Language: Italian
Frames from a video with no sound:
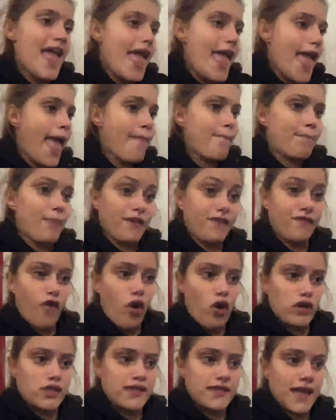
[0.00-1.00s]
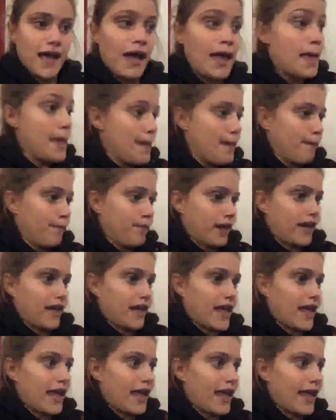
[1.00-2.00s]
è per forza
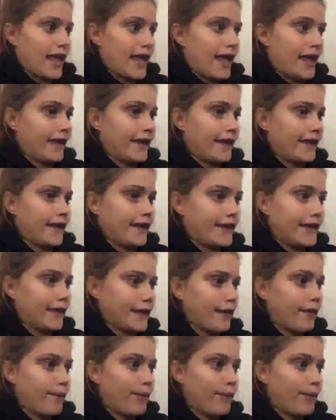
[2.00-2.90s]
perché eh, i,